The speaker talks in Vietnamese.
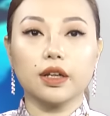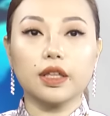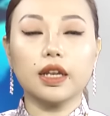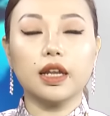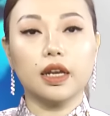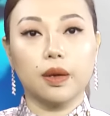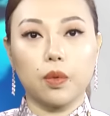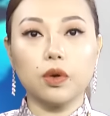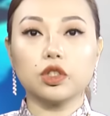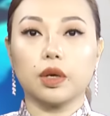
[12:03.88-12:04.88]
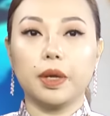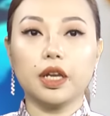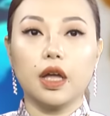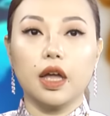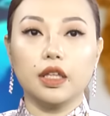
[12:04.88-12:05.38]
Thời tiết Liên Hợp Quốc cho
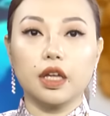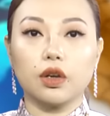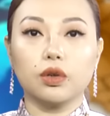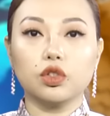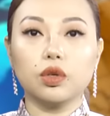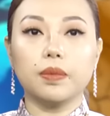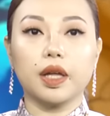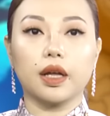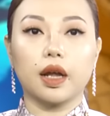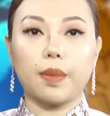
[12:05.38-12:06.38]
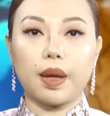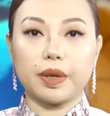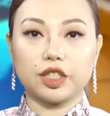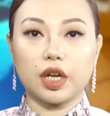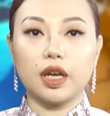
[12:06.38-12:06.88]
biết nhiệt độ trung bình gần bề
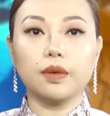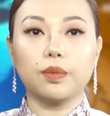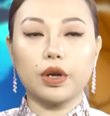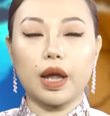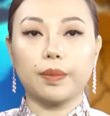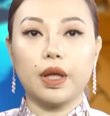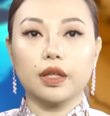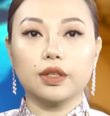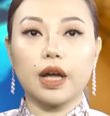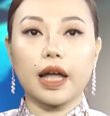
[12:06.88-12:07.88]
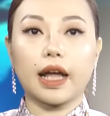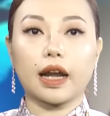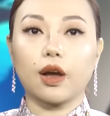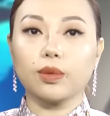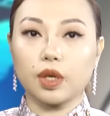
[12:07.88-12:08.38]
mặt trái đất mỗi năm từ
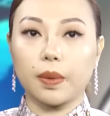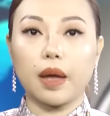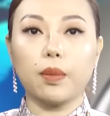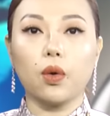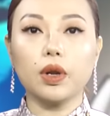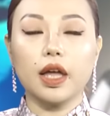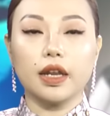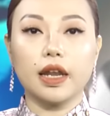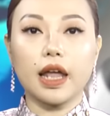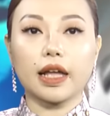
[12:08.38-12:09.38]
2024 đến